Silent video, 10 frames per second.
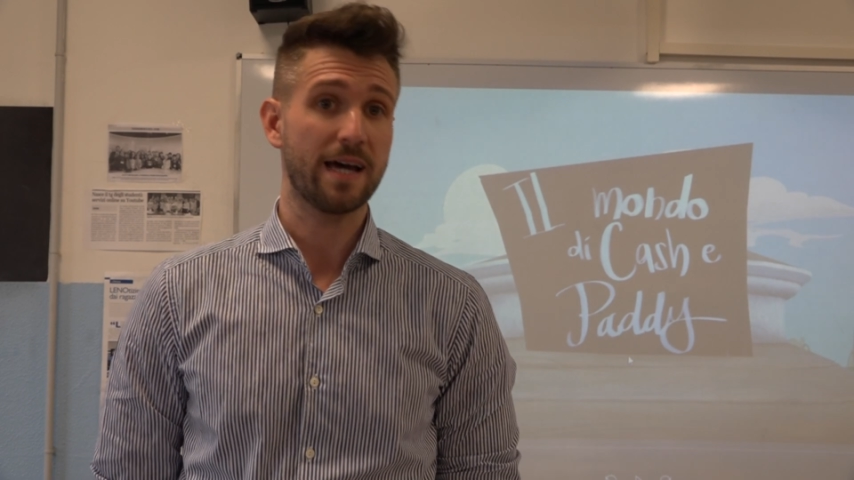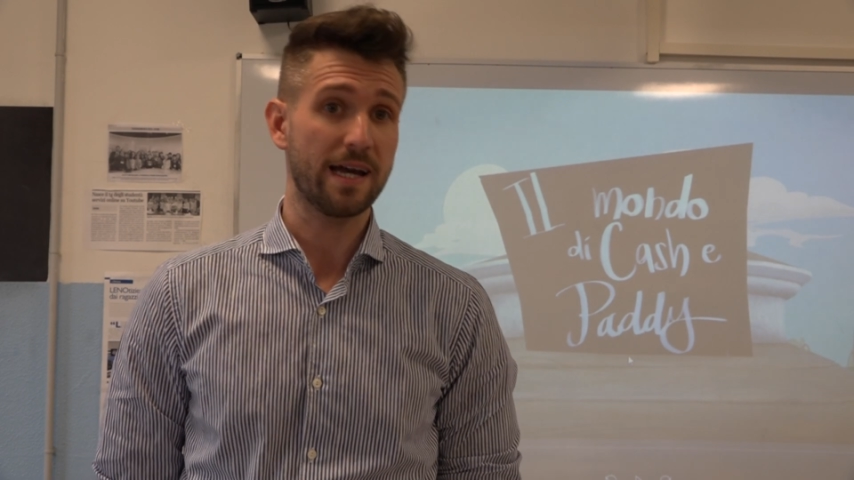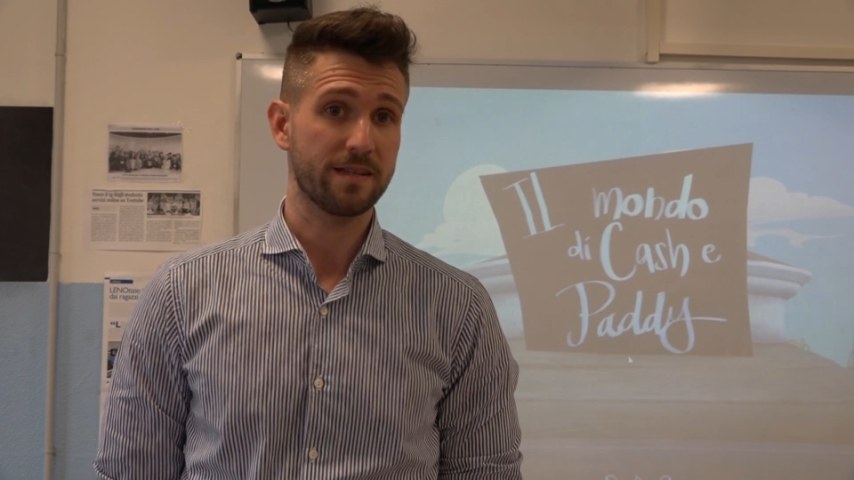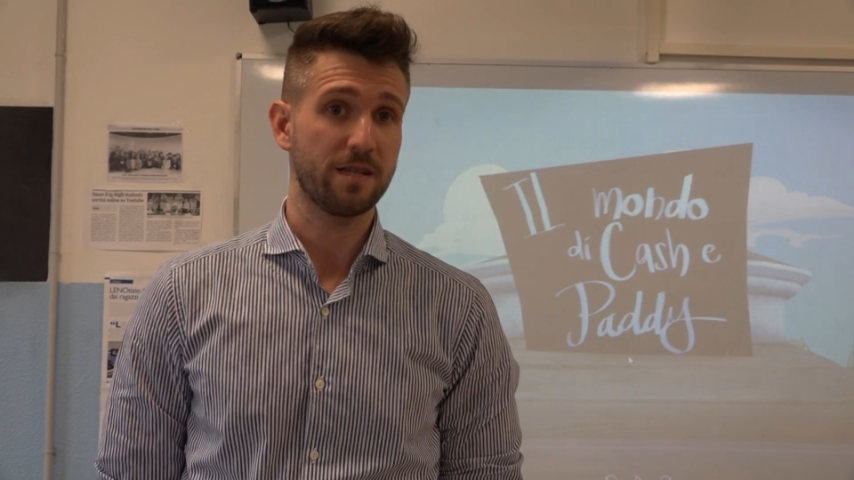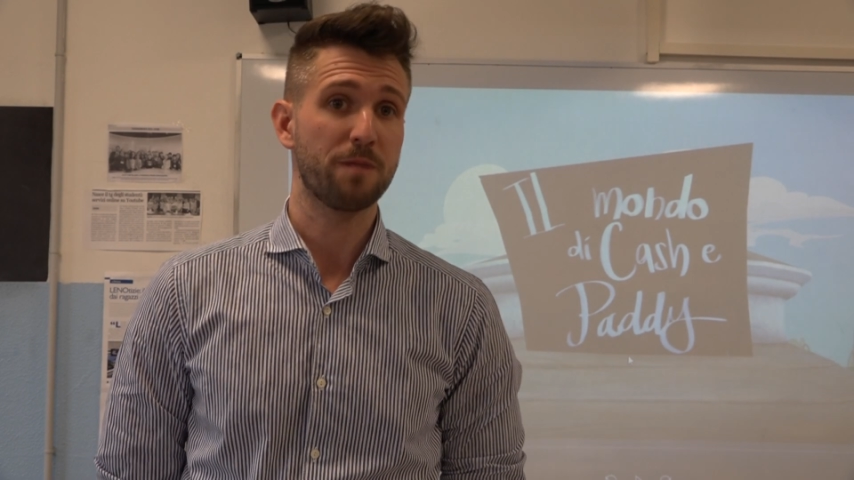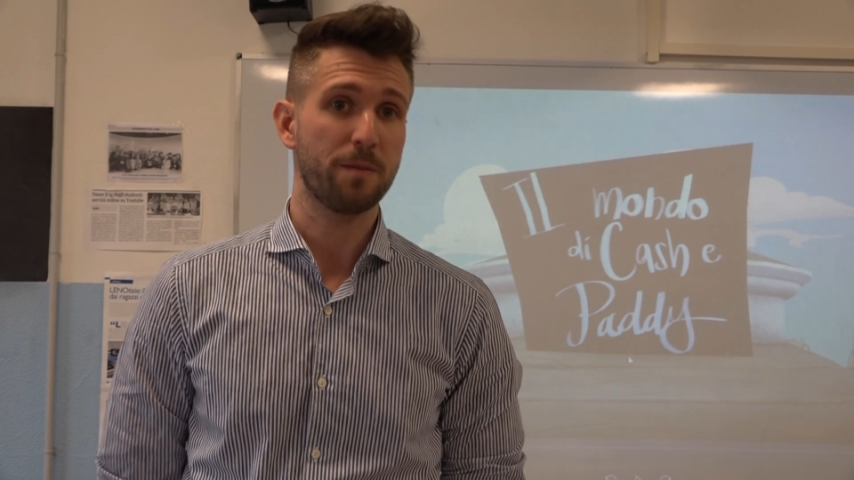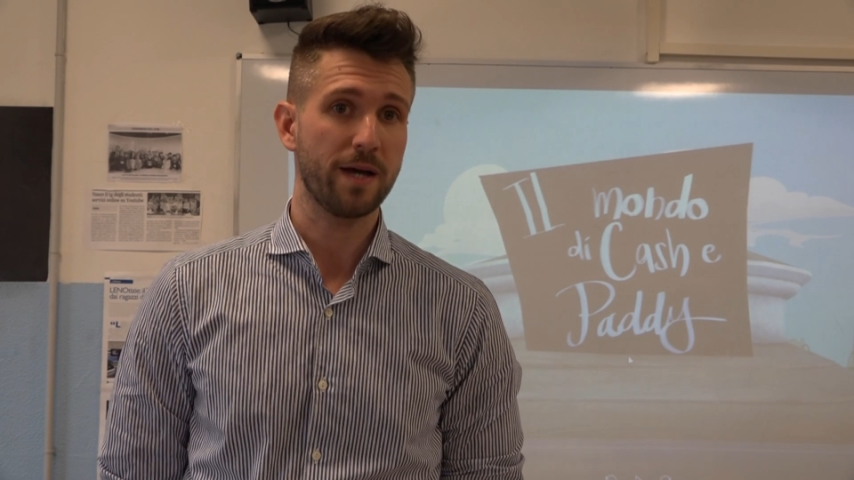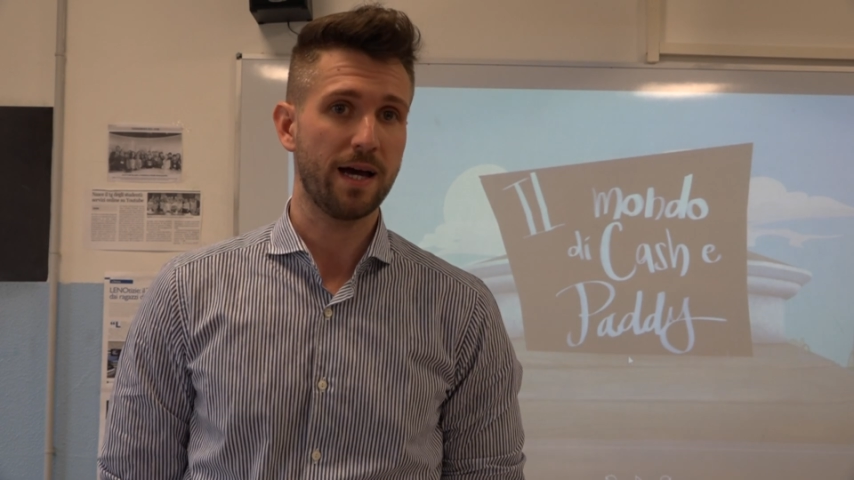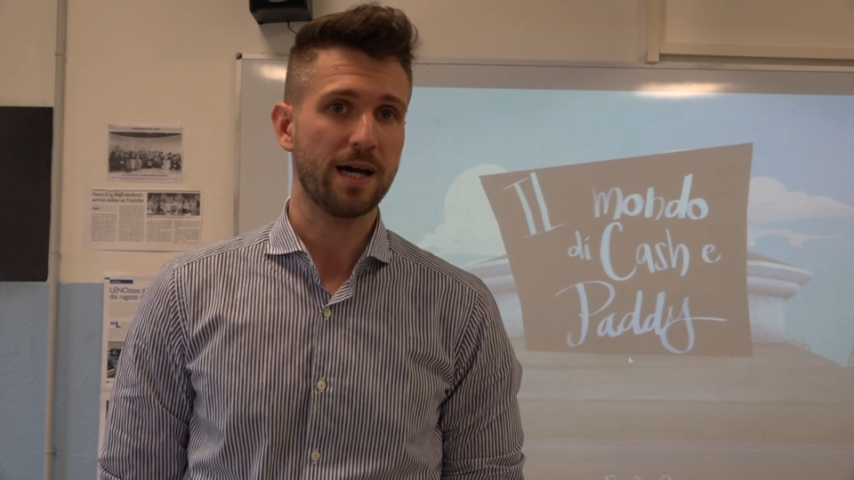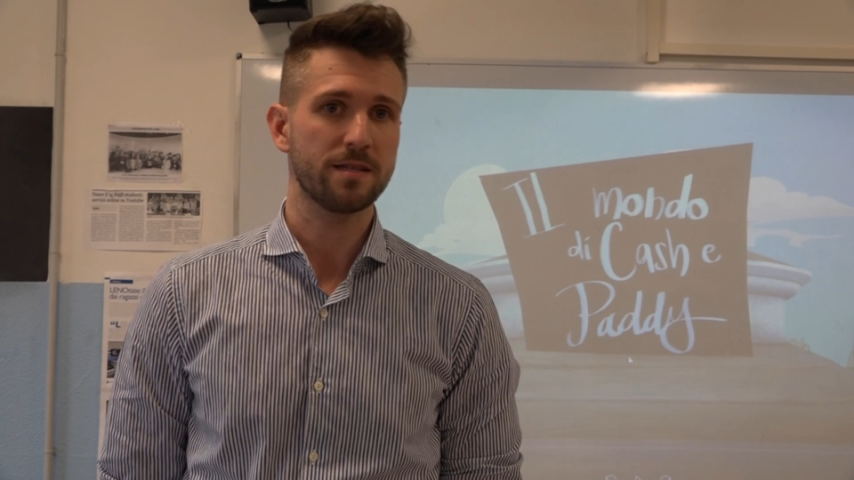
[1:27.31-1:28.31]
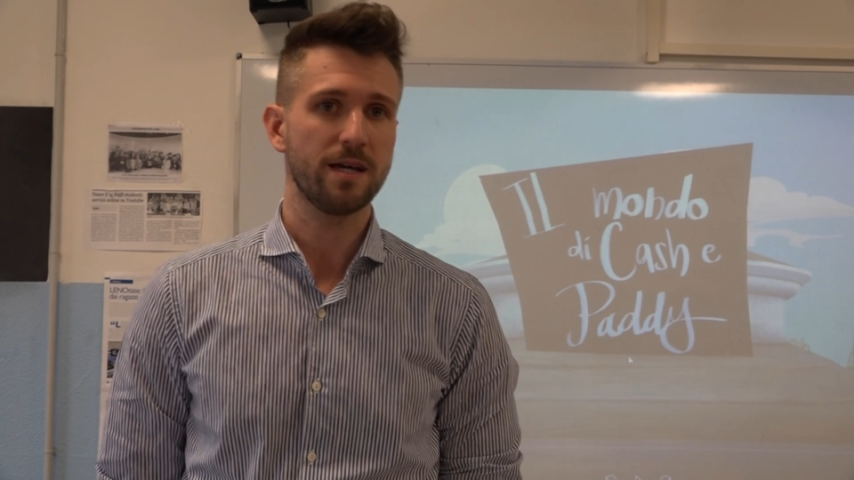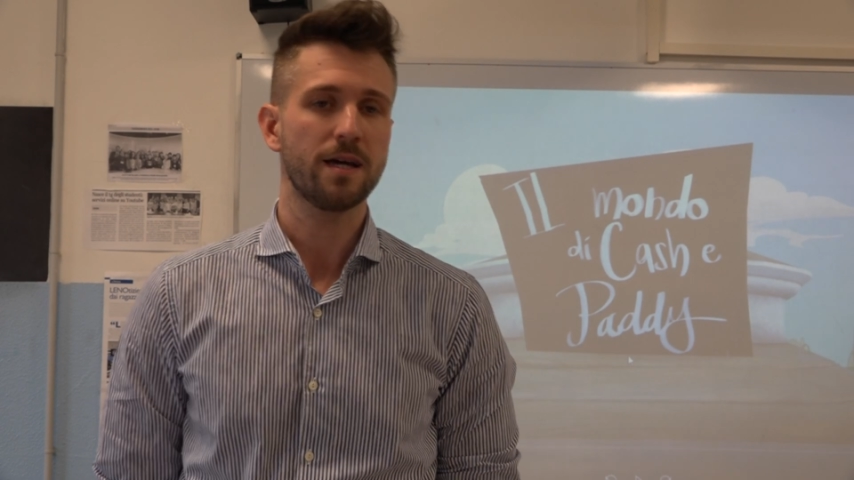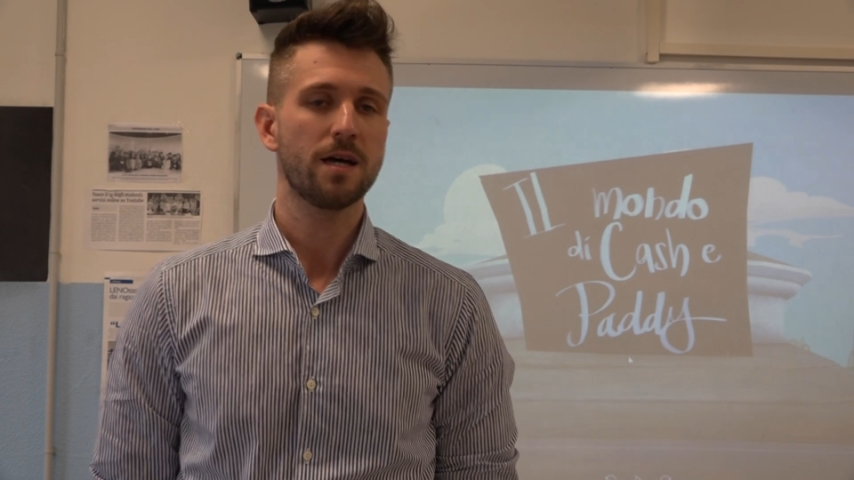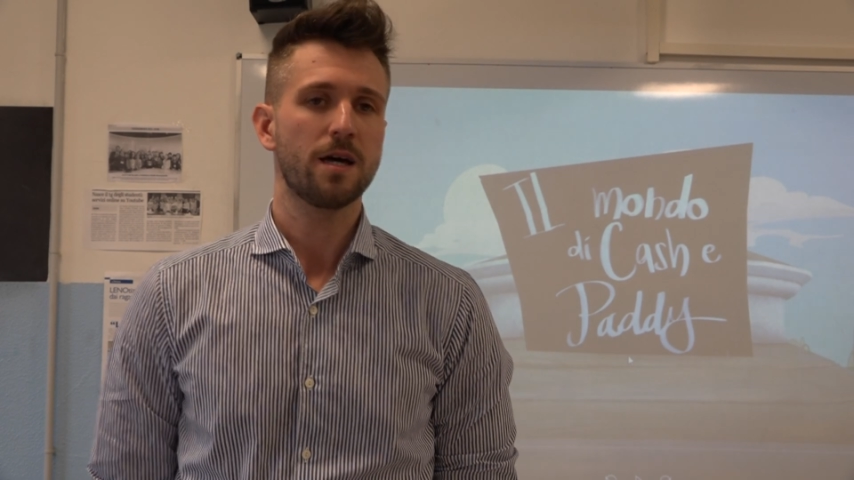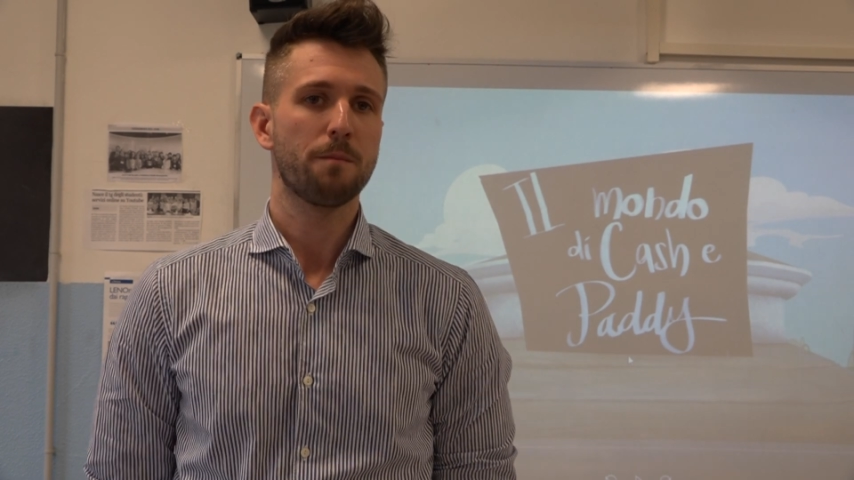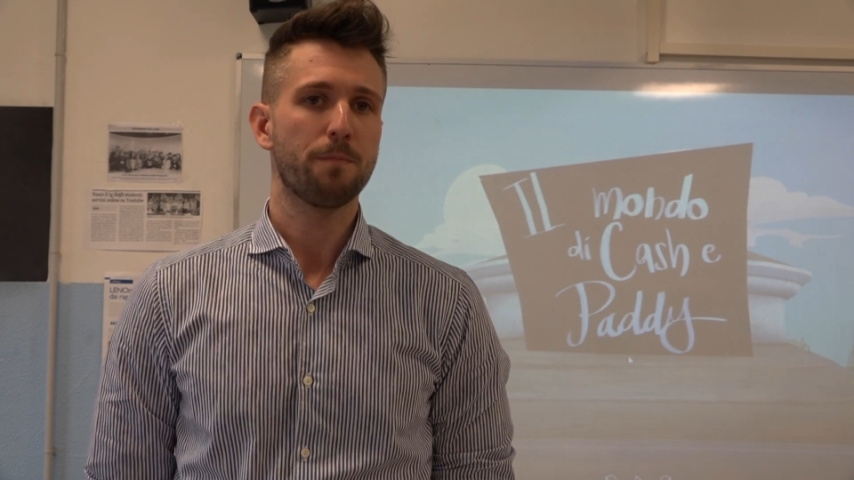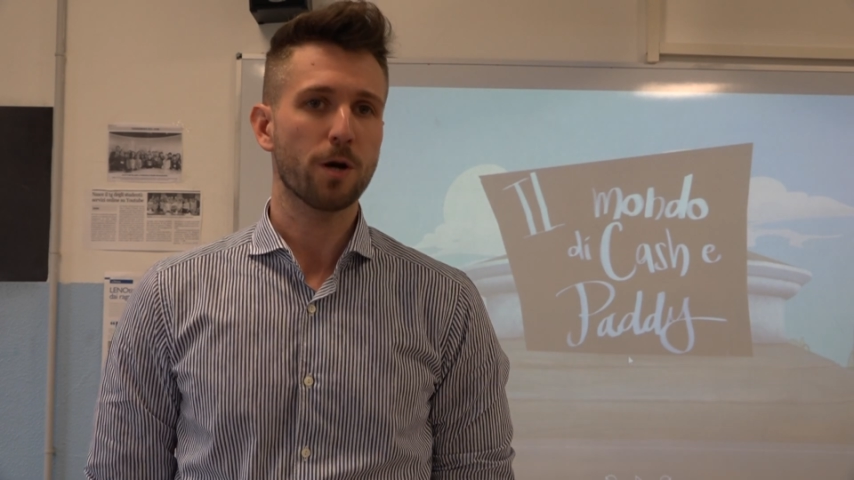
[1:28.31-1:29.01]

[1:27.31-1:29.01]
carte prepagate